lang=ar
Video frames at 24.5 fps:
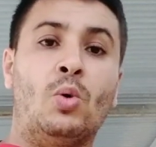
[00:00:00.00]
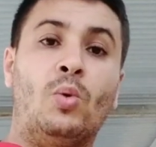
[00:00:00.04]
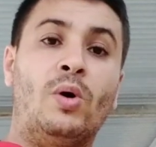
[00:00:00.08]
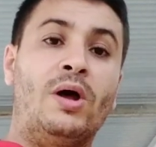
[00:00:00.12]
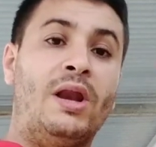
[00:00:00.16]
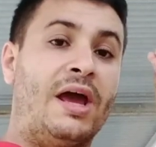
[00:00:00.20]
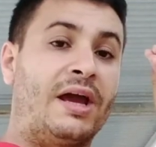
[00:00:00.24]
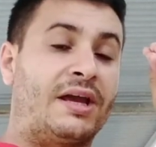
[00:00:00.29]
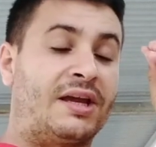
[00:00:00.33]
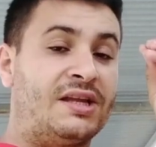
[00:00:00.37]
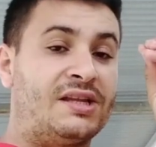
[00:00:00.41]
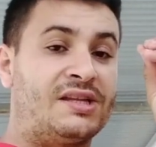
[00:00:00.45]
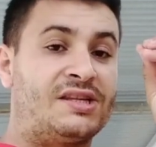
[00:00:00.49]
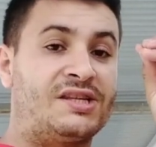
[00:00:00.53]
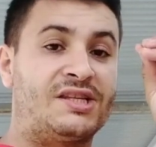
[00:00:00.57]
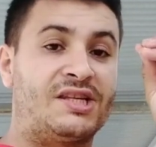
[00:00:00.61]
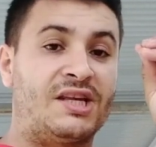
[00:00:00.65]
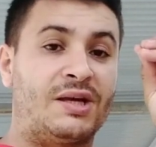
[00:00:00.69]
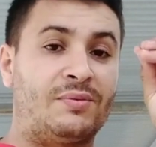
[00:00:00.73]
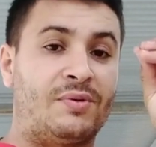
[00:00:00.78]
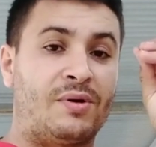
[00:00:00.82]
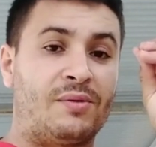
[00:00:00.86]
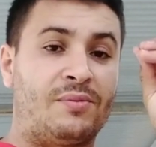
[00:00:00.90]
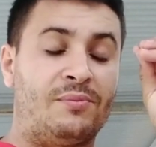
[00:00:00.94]
ولكن
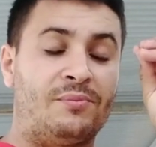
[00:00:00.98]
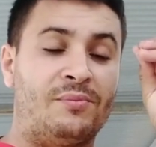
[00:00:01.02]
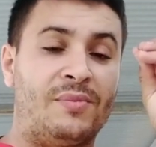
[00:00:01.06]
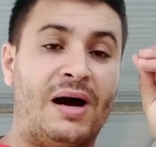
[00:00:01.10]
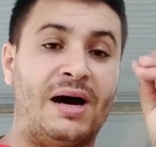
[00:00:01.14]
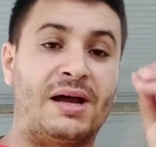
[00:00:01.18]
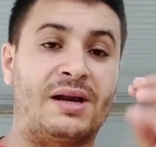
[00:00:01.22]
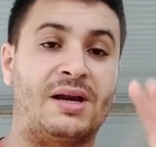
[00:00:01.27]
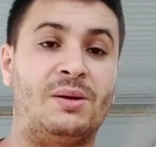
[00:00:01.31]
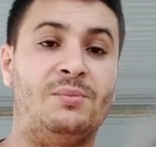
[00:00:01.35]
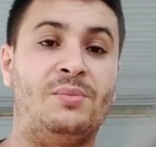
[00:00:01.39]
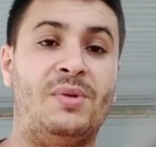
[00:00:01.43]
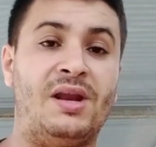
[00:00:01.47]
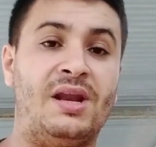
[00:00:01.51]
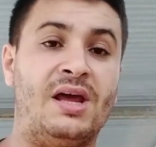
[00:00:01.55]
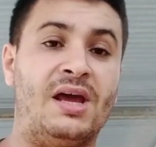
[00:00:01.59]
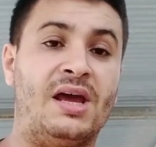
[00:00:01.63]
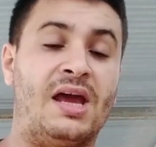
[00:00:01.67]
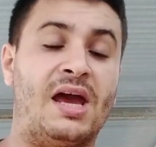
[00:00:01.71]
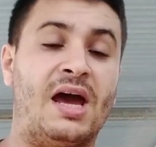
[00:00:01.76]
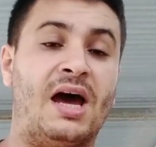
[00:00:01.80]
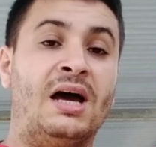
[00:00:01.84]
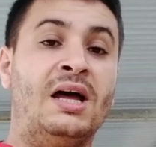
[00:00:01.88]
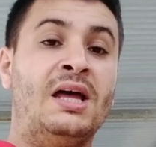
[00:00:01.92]
السبب مار
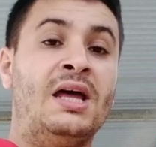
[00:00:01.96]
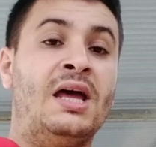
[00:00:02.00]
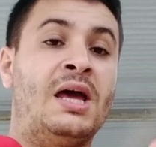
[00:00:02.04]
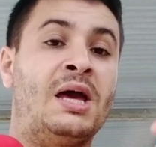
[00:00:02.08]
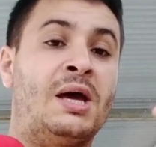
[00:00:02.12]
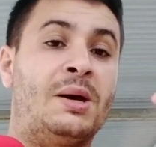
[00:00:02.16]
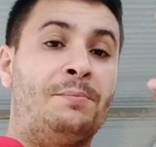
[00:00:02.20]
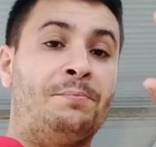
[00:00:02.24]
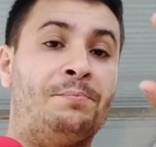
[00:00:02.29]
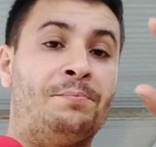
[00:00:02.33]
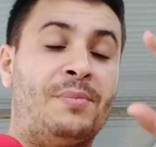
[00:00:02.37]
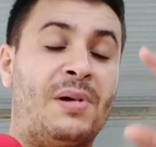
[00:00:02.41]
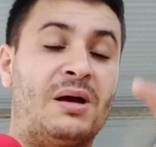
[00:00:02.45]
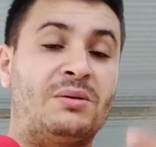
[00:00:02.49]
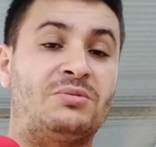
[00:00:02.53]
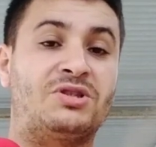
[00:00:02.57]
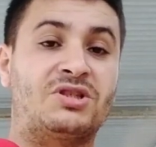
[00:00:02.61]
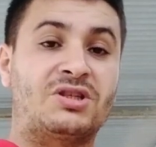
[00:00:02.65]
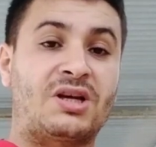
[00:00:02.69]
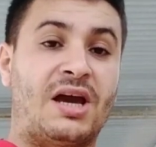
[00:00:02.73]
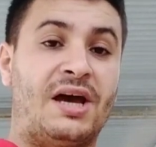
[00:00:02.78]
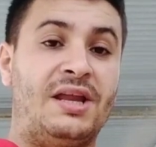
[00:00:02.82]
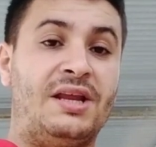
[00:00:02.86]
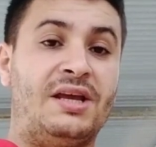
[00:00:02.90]
منايا ما
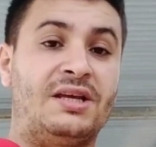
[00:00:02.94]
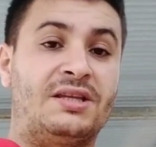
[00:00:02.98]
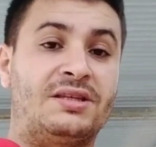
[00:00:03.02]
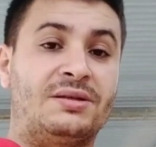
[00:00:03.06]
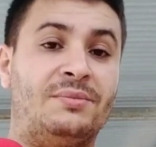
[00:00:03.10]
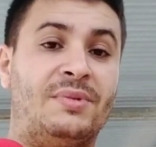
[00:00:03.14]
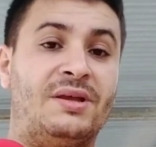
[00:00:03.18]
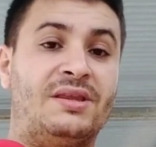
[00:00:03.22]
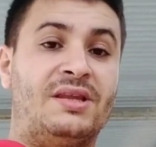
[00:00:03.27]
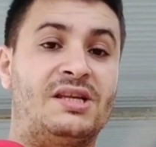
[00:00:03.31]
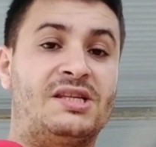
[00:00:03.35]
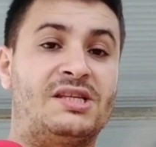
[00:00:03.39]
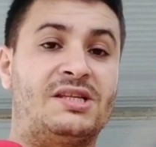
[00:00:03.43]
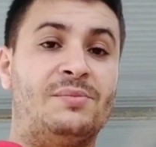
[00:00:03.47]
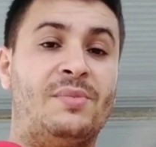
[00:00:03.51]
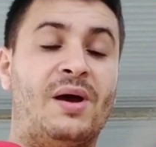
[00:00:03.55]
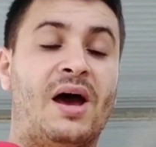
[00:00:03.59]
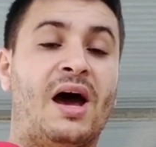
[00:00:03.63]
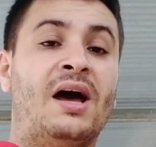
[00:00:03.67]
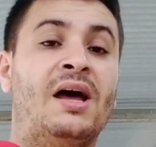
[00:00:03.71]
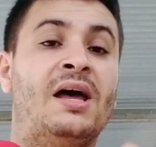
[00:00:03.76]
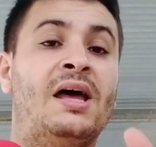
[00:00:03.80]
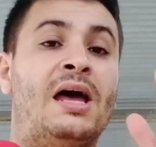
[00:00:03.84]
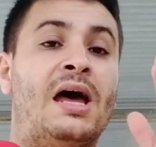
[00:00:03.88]
مش قال يتم دي
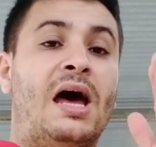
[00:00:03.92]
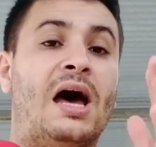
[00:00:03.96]
السماع